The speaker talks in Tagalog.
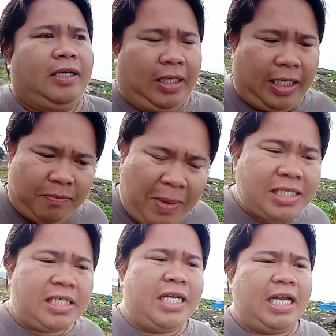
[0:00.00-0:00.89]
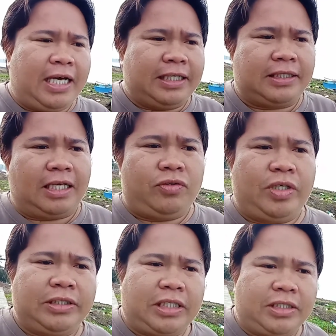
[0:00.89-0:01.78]
kay base na lang
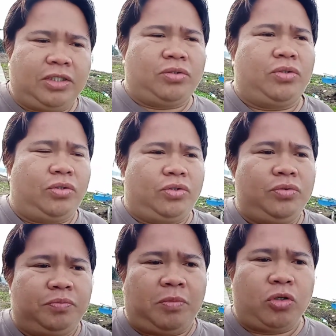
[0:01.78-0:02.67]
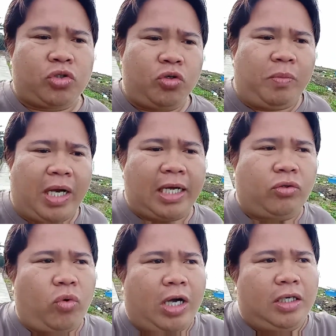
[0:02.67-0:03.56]
kaluyan ta sa Ginoo no mausob ang
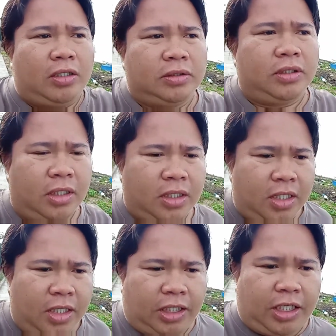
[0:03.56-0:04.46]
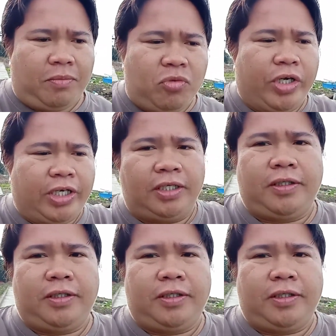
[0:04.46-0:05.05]
ato ang kinabuhi